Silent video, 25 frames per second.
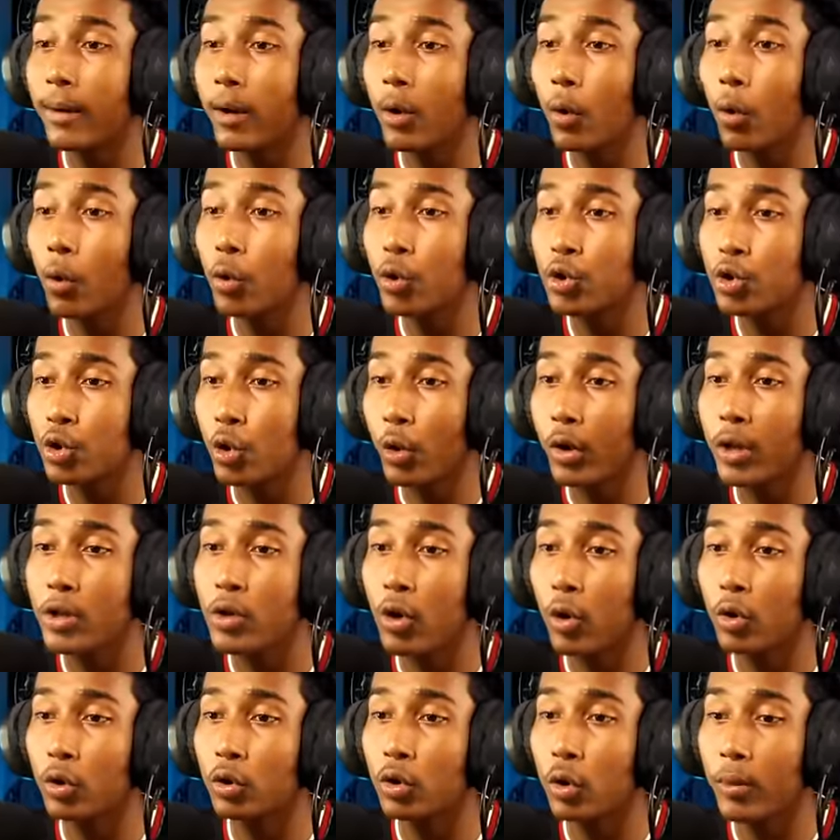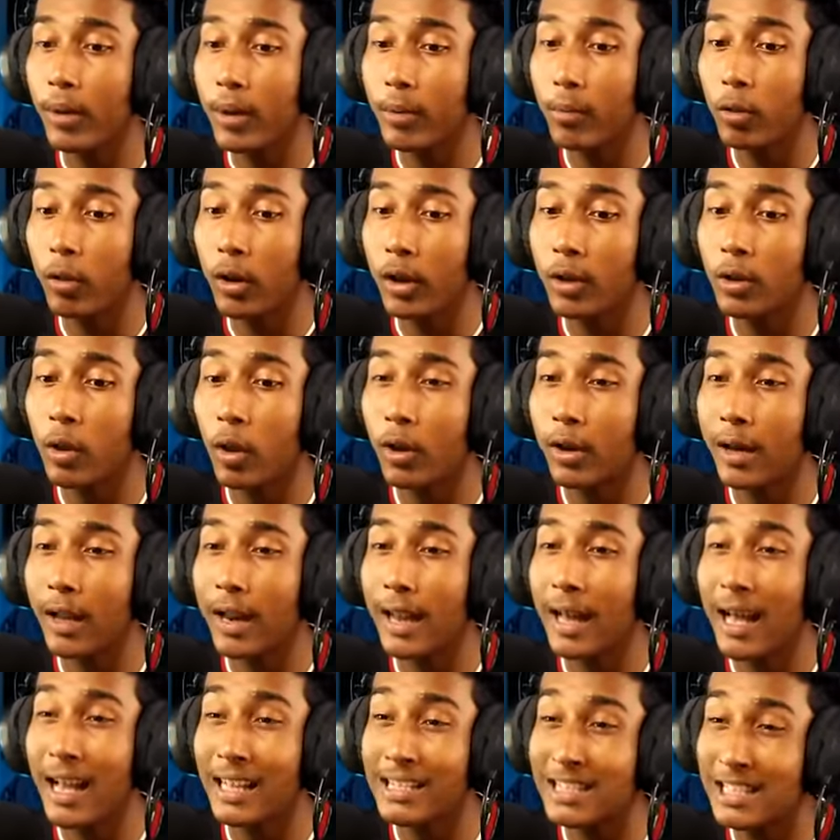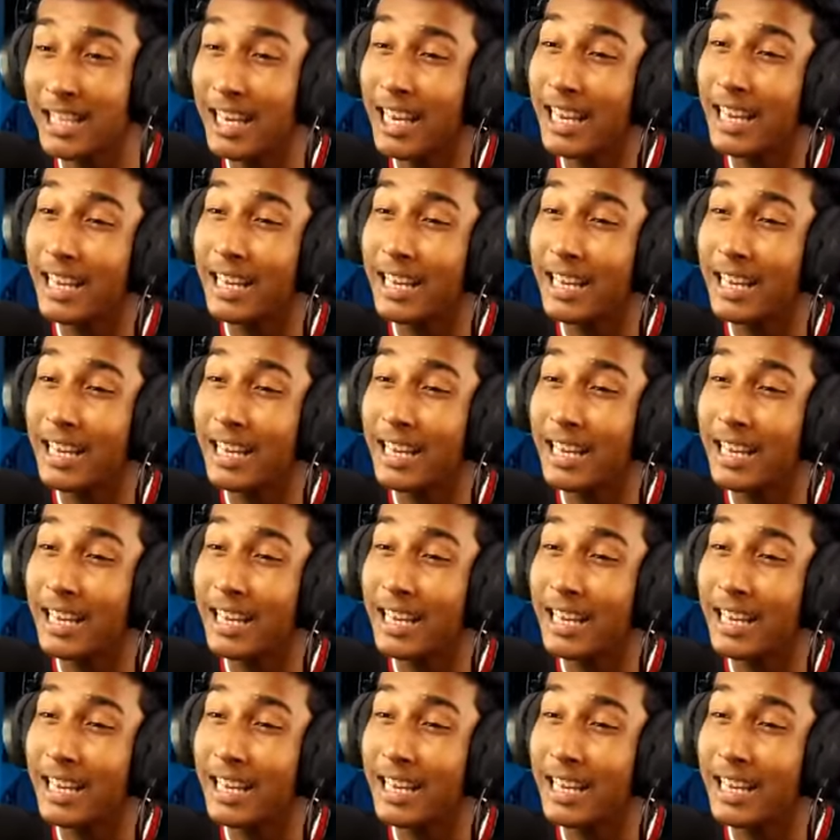পারো হুশ করে যখন তোমার মনে হয় দরকার আছে